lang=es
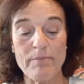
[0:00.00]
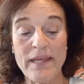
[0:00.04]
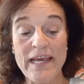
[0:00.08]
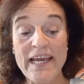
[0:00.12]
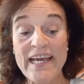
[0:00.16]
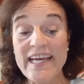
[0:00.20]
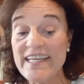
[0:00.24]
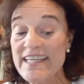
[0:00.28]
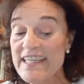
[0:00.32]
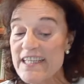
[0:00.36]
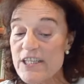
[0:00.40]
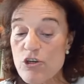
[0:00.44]

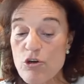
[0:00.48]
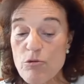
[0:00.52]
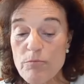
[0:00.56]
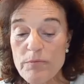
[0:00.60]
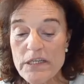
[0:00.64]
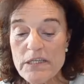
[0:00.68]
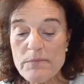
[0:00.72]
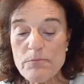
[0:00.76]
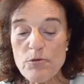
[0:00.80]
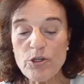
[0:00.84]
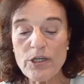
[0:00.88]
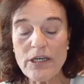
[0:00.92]
Y es lo
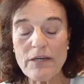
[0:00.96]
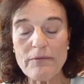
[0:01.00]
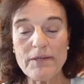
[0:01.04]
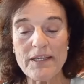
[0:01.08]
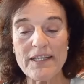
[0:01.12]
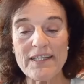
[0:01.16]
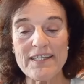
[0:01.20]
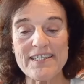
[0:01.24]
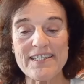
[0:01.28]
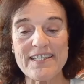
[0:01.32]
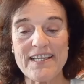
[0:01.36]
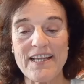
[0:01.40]
mismo que habían
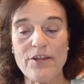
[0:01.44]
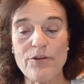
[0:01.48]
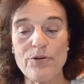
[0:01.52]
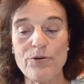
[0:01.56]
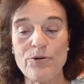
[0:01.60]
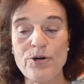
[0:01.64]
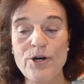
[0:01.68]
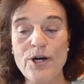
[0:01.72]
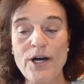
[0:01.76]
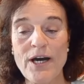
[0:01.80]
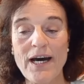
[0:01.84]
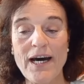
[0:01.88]
estado
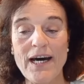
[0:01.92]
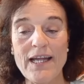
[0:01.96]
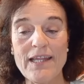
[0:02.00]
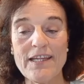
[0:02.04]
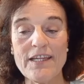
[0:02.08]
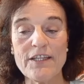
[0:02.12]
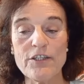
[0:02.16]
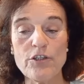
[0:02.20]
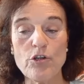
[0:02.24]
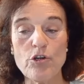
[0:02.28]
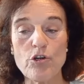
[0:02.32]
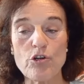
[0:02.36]

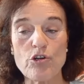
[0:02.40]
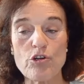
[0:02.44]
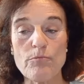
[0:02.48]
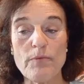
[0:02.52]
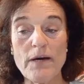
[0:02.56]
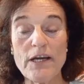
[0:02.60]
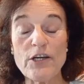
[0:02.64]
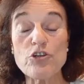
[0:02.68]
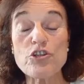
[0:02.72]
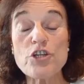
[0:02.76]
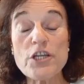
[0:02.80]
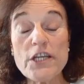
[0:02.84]
haciendo los
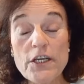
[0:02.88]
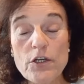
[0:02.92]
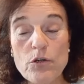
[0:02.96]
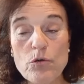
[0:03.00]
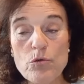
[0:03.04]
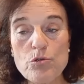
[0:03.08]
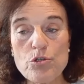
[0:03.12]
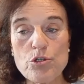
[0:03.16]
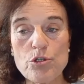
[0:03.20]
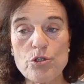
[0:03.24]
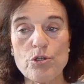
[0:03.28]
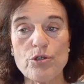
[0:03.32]
romanos e
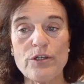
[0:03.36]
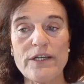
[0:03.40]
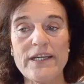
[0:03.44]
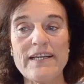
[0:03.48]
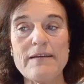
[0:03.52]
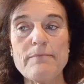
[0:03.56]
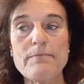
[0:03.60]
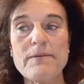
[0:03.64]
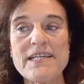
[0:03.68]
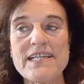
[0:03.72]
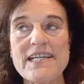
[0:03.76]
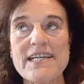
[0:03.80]
incluso, iré
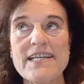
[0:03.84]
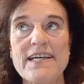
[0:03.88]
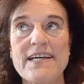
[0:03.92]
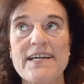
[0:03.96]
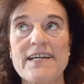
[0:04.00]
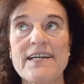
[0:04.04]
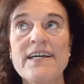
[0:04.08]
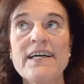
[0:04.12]
más allá,